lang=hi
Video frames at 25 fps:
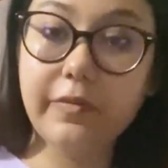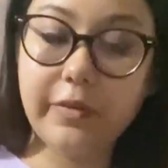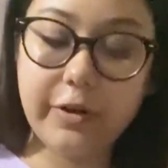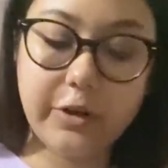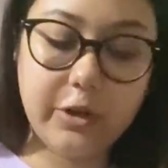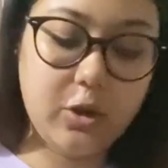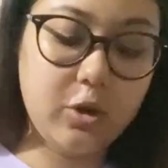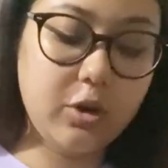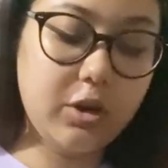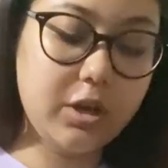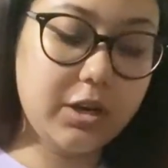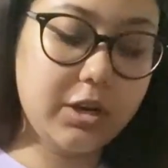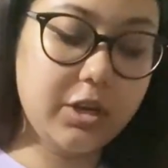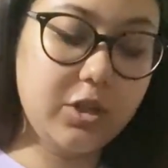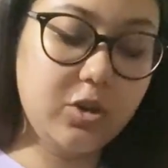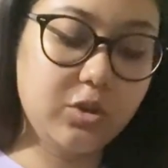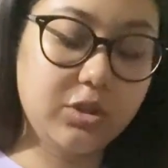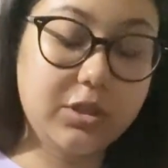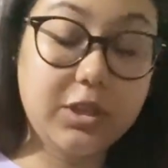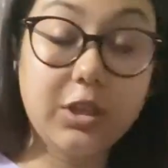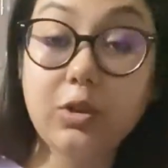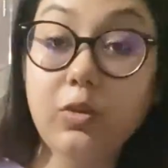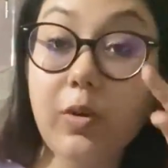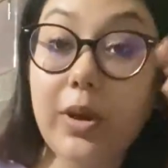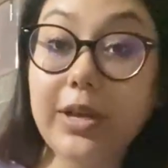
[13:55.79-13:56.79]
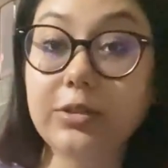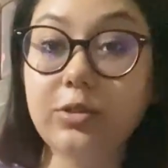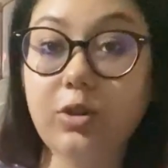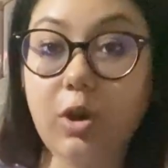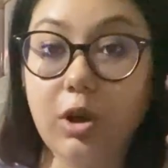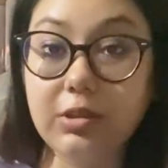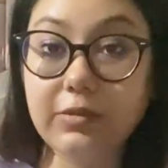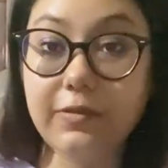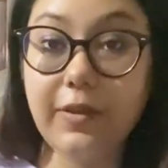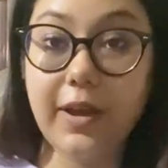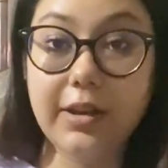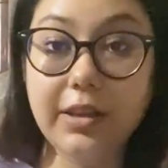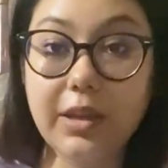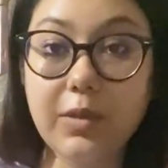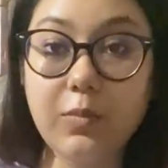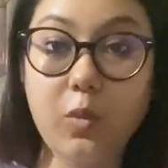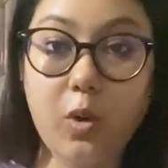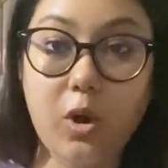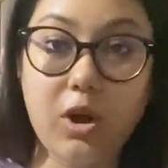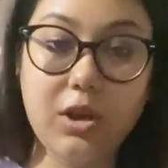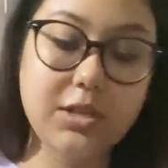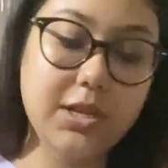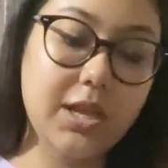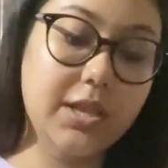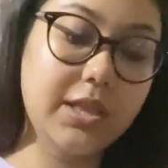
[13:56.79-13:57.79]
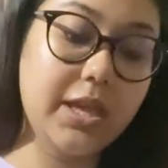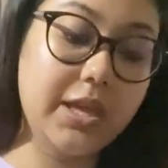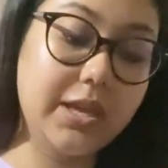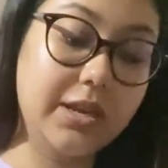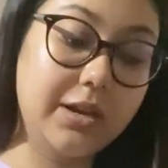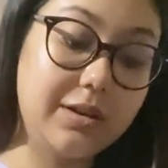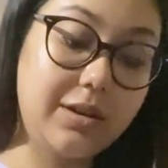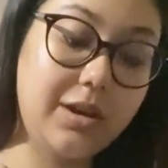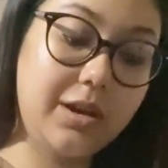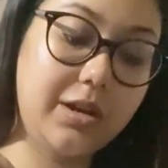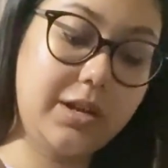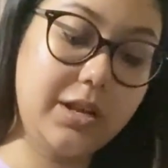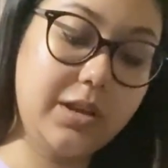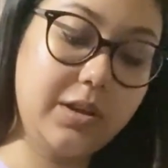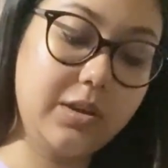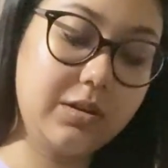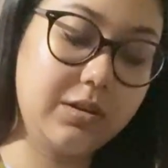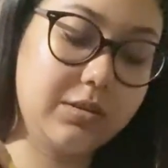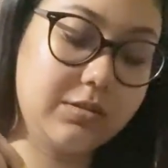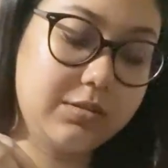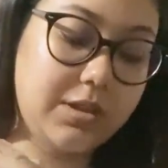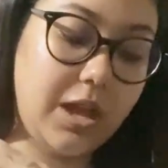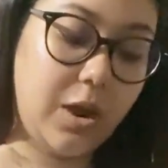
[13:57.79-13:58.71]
वीडियो करनी होती है तो एग्जॉस्ट फैन की बहुत ज़्यादा इरिटेटिंग